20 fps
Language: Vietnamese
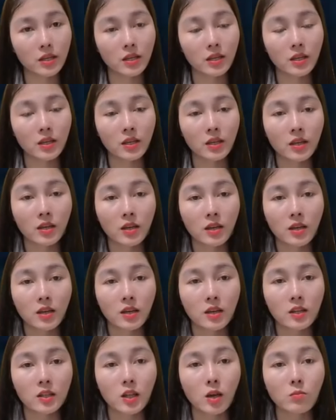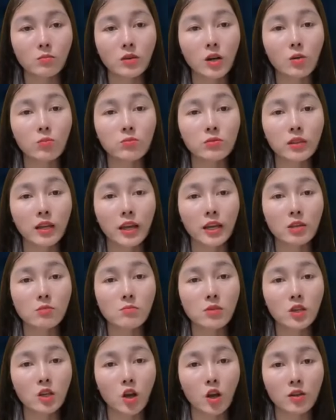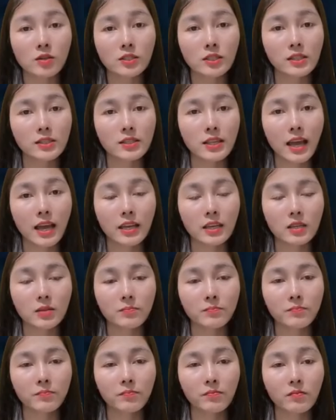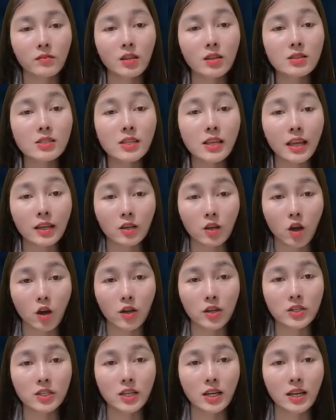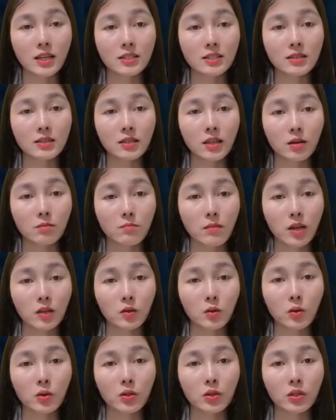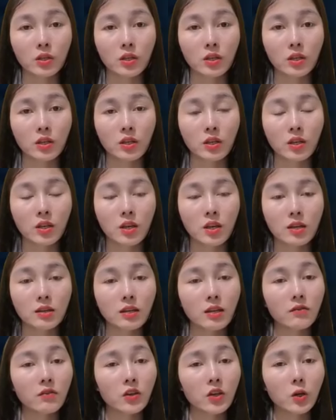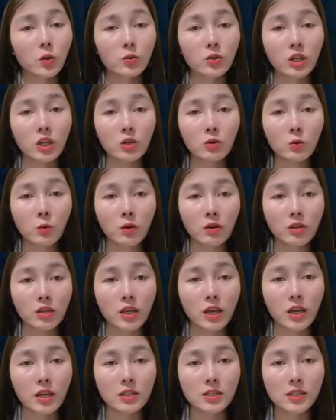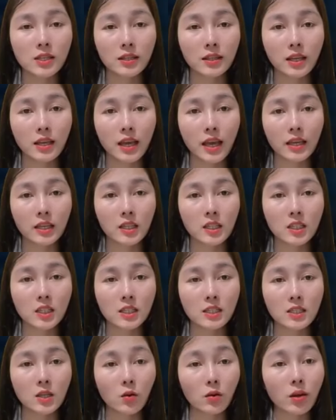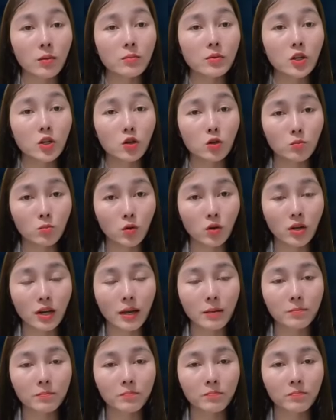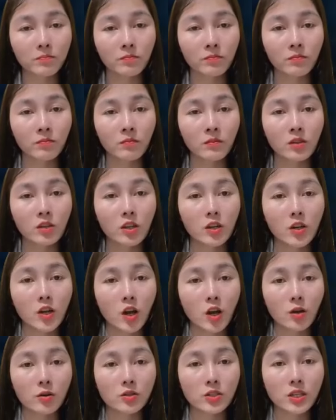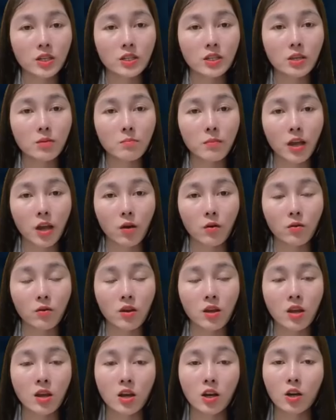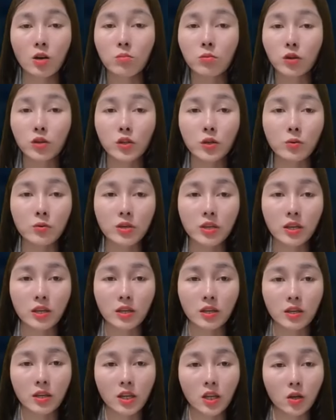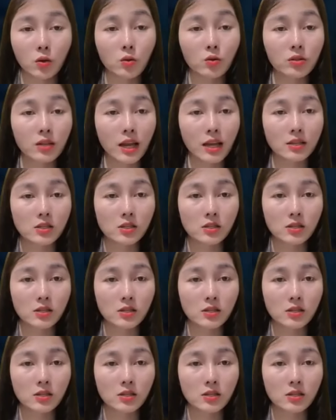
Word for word: Muộn rồi, anh về đi, kẻo chị Trinh trông đấy. Vậy tôi về đây, em cần gì thì nói với tôi. Tôi chỉ xin anh xóa tấm hình đó đi, và những gì anh đã hứa với tôi lúc nãy thôi.